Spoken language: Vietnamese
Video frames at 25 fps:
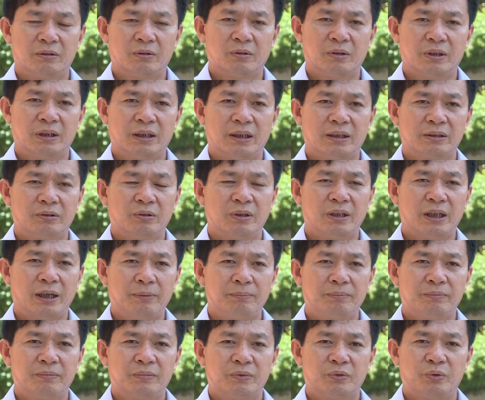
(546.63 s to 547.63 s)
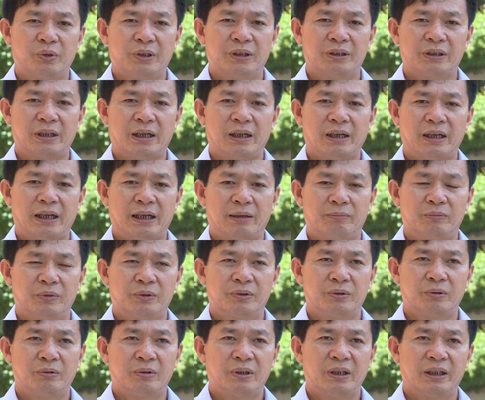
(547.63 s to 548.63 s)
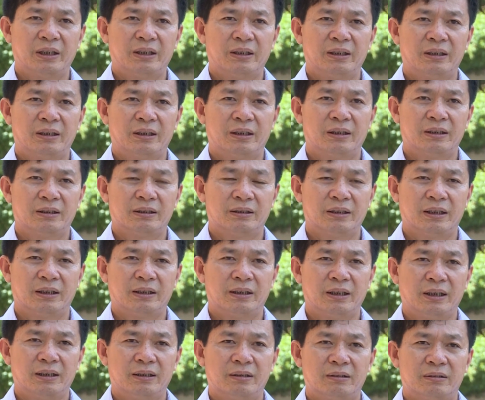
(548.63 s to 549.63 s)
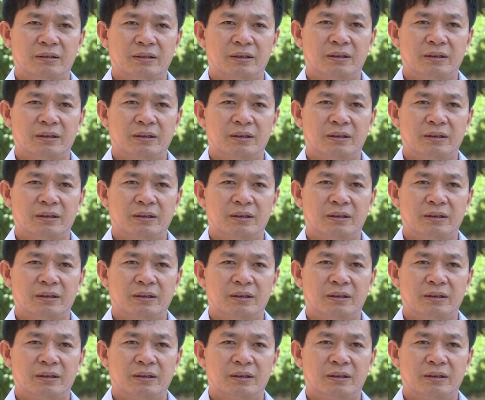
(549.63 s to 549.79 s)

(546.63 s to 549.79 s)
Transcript: cho năng suất thấp chuyển sang làm một số cái diện tích